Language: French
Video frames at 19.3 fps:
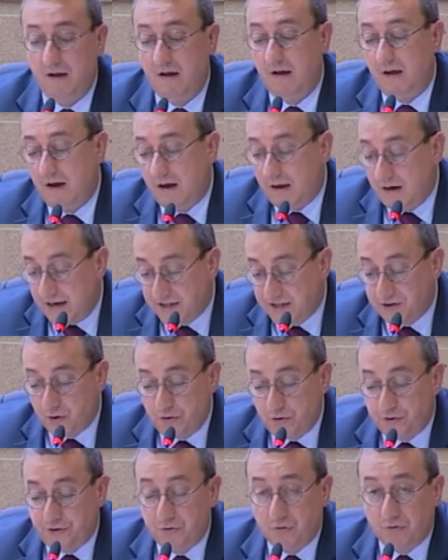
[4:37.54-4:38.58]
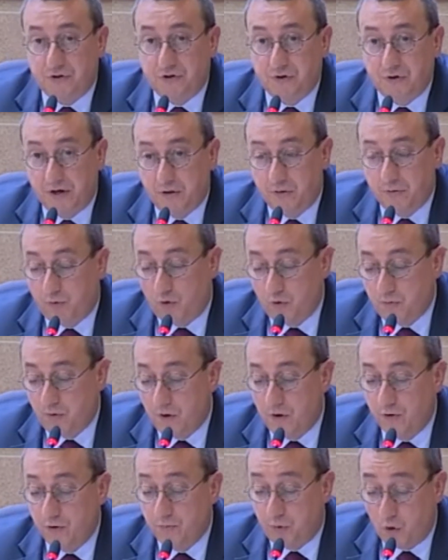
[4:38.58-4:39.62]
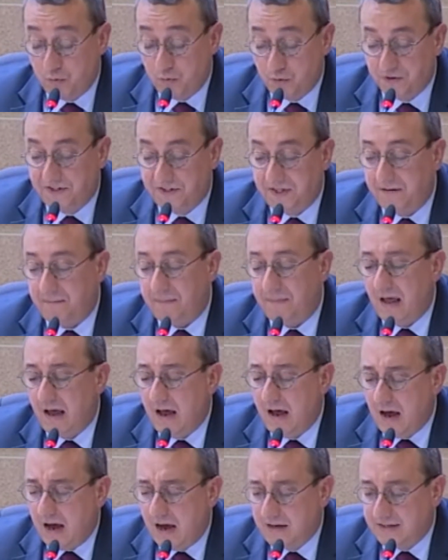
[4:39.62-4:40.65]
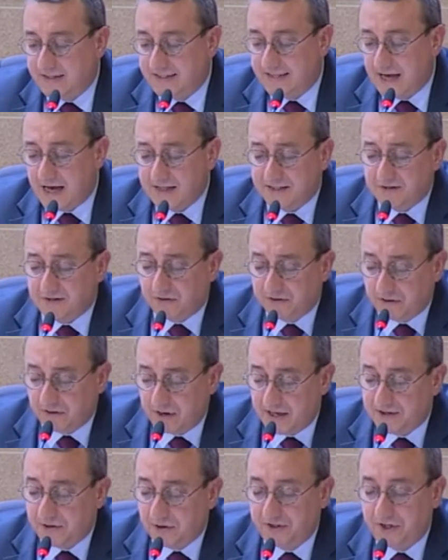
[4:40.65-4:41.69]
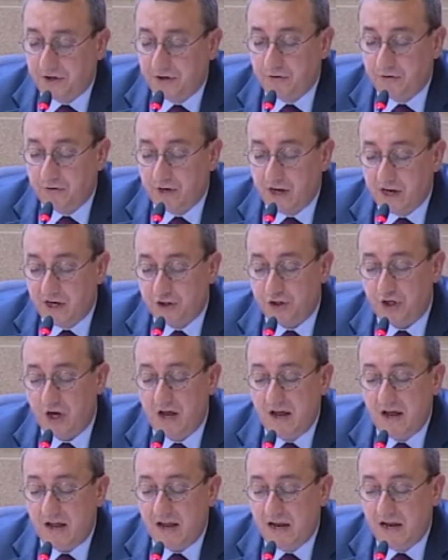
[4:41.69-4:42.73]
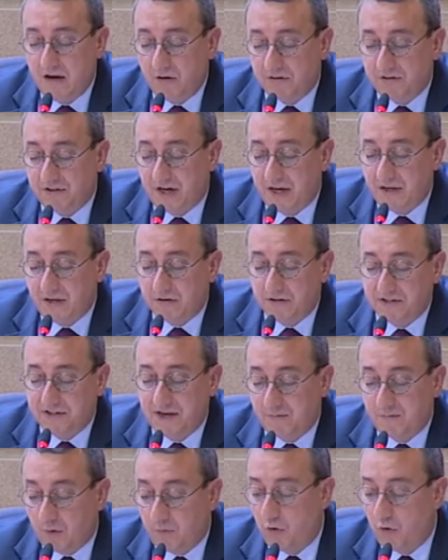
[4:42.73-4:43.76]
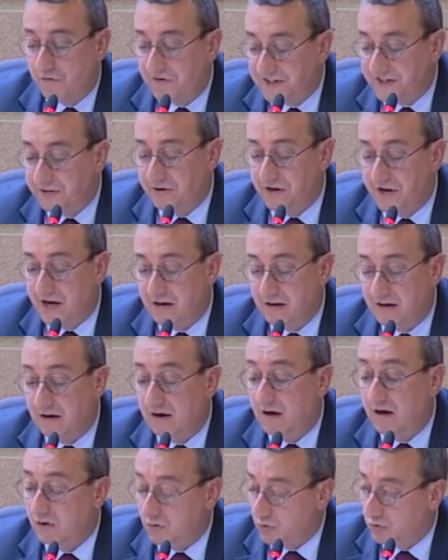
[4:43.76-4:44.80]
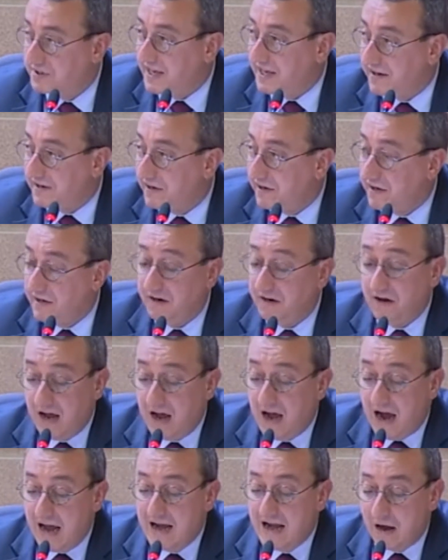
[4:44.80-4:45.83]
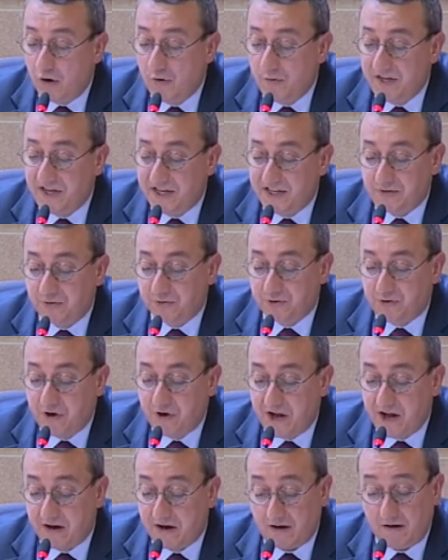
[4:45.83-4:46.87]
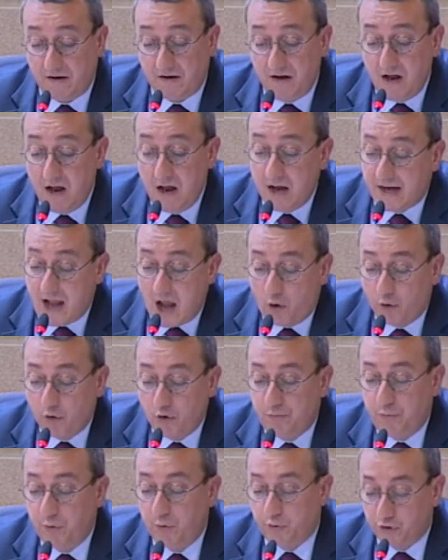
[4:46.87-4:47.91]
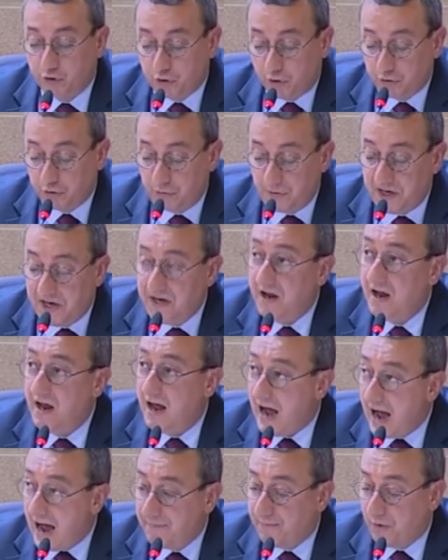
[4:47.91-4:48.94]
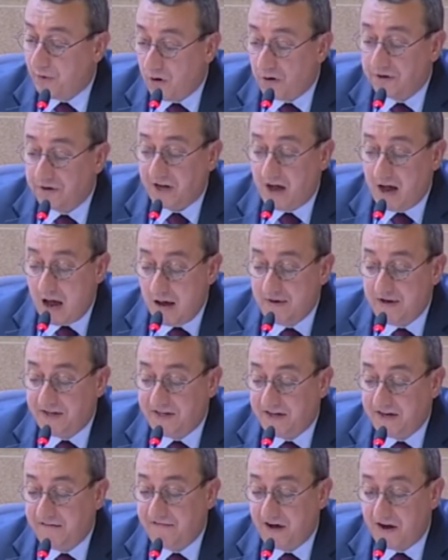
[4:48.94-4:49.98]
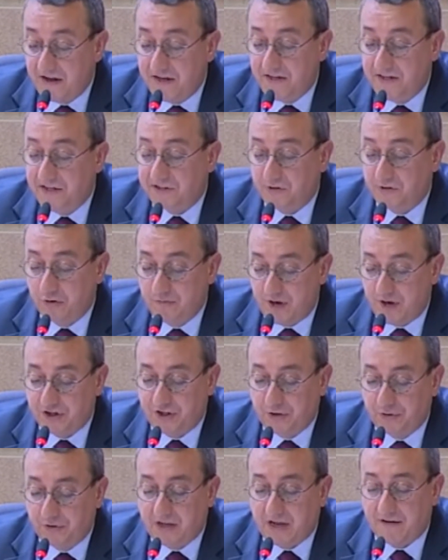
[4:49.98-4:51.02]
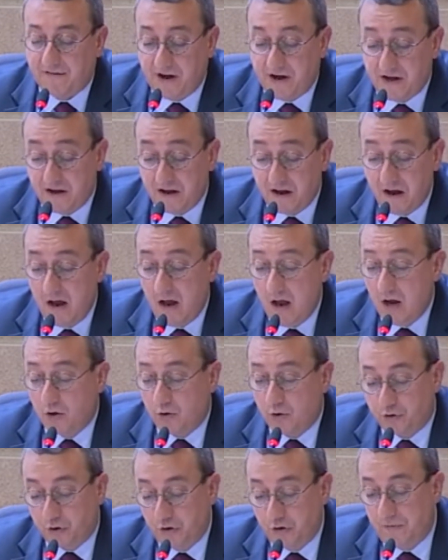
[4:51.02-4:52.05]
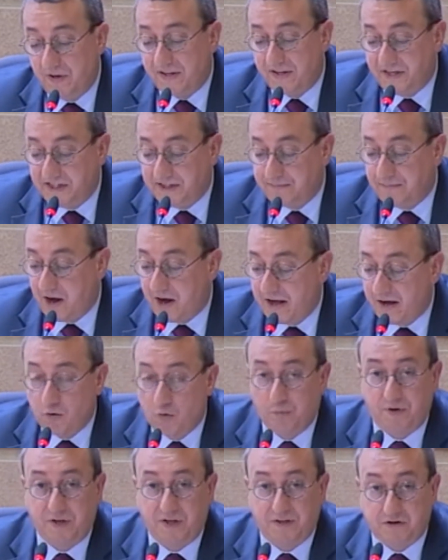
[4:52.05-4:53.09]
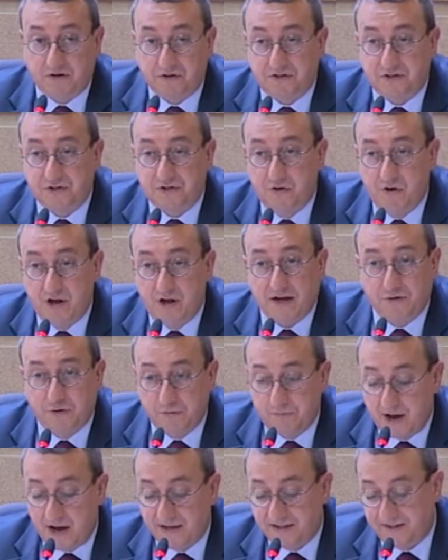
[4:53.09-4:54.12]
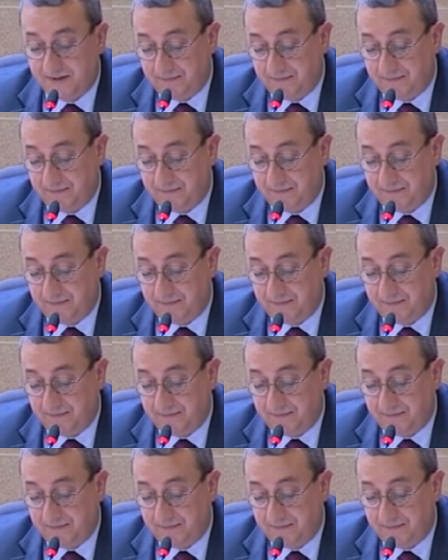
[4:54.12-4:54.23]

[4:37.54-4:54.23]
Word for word: La solution serait de, proposer un SAS entre la sortie du collège et l'entrée dans l'enseignement professionnel, consacré à la remédiation scolaire. Car on ne peut aujourd'hui apprendre un métier validé sur le marché du travail quand on ne maîtrise pas les compétences scolaires de base.